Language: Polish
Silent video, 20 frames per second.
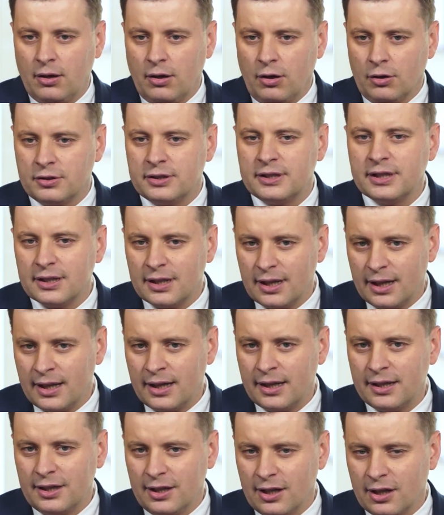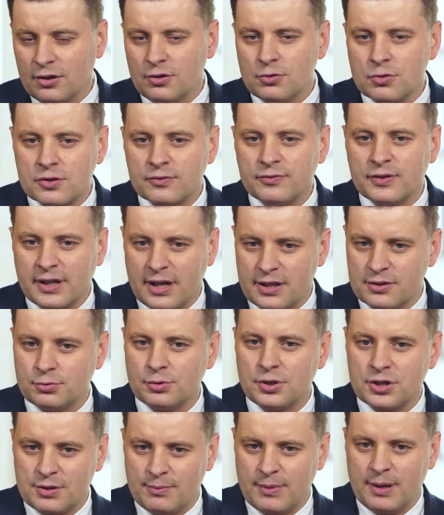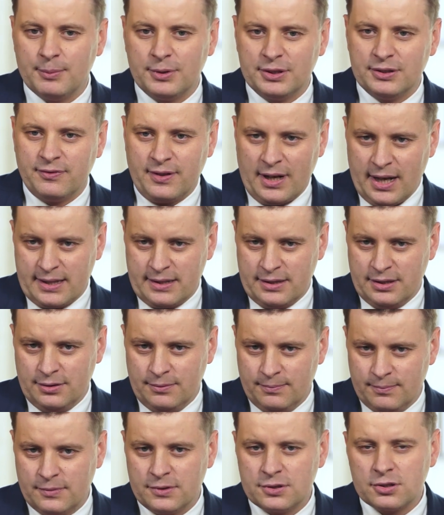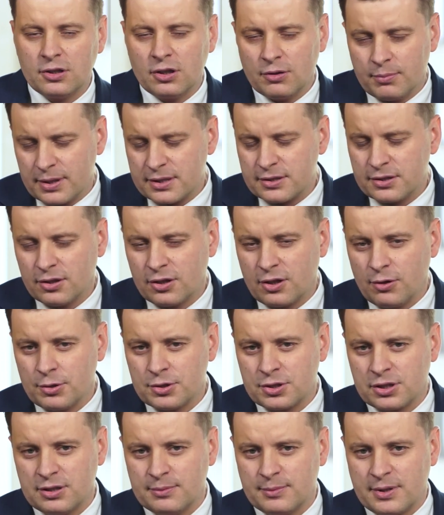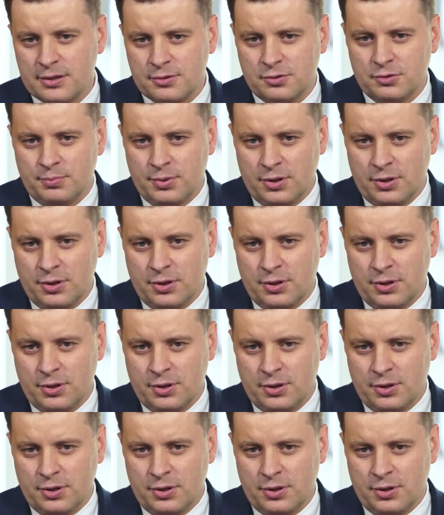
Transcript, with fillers: o tyle, ile GUS wykazuje, że mamy inflacji, czyli obecnie około 17%.